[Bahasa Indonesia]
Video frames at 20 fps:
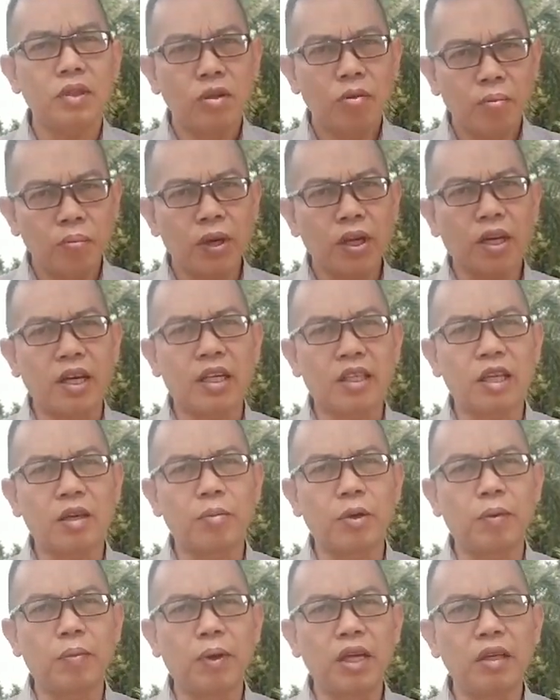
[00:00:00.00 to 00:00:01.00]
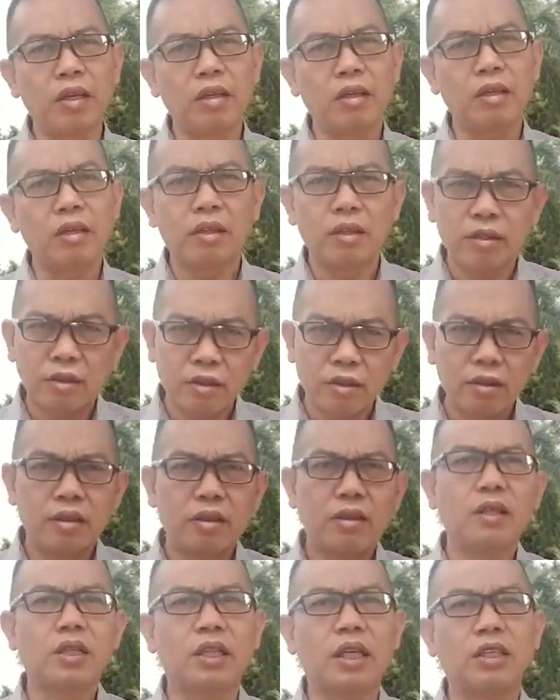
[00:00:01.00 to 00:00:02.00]
mereka datang baik-baik,
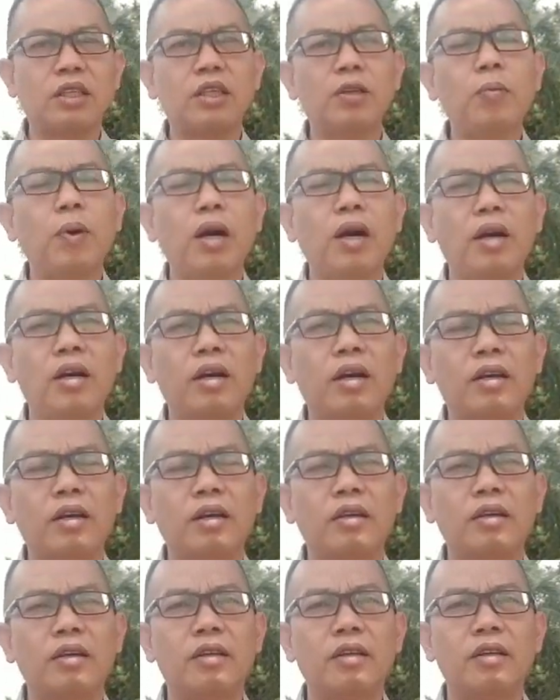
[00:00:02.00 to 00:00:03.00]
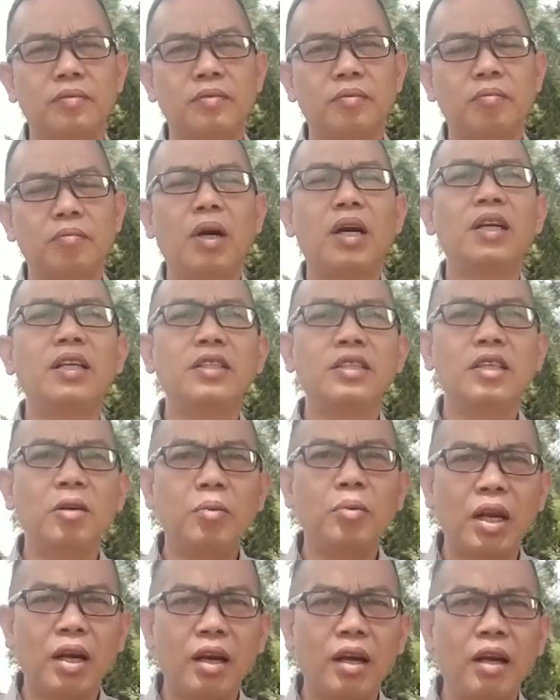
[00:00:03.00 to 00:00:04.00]
kita terima. Makanya saya
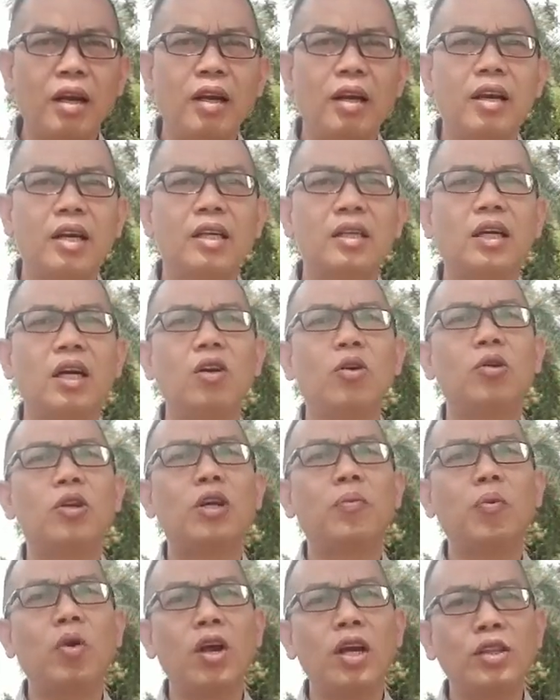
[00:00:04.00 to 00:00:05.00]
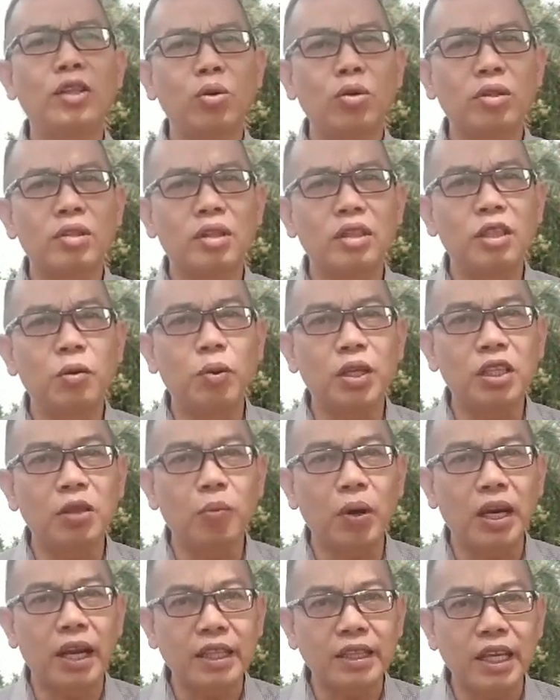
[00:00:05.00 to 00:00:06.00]
bilang, kalau debt collector
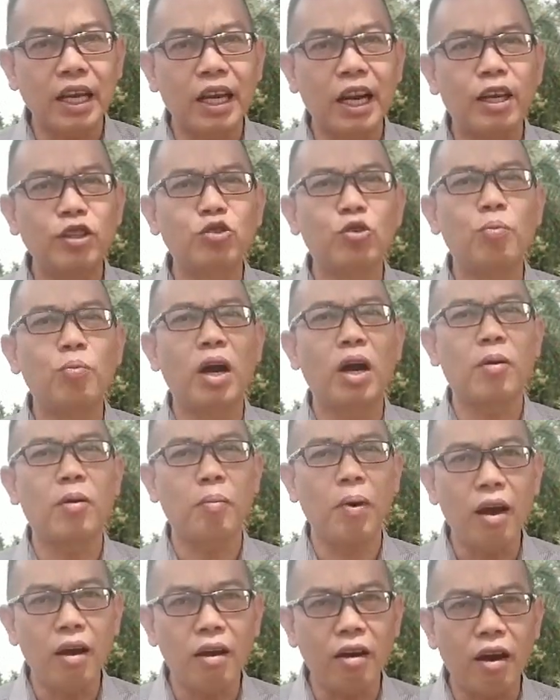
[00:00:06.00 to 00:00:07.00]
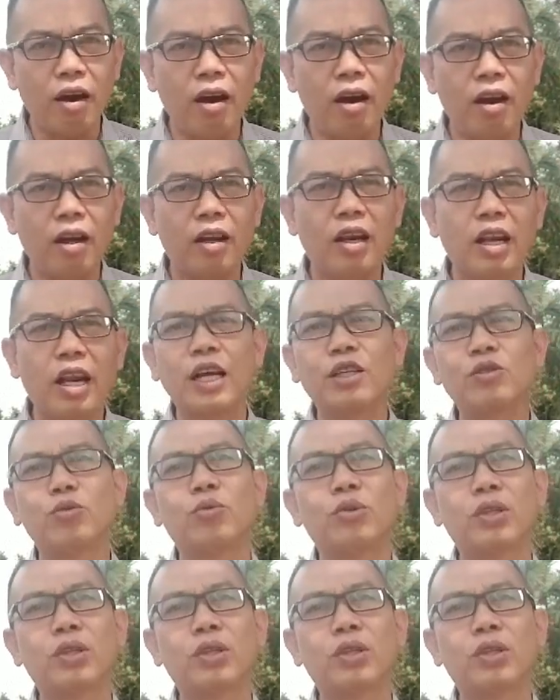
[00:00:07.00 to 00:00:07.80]
tiba-tiba datang langsung marah-marah, langsung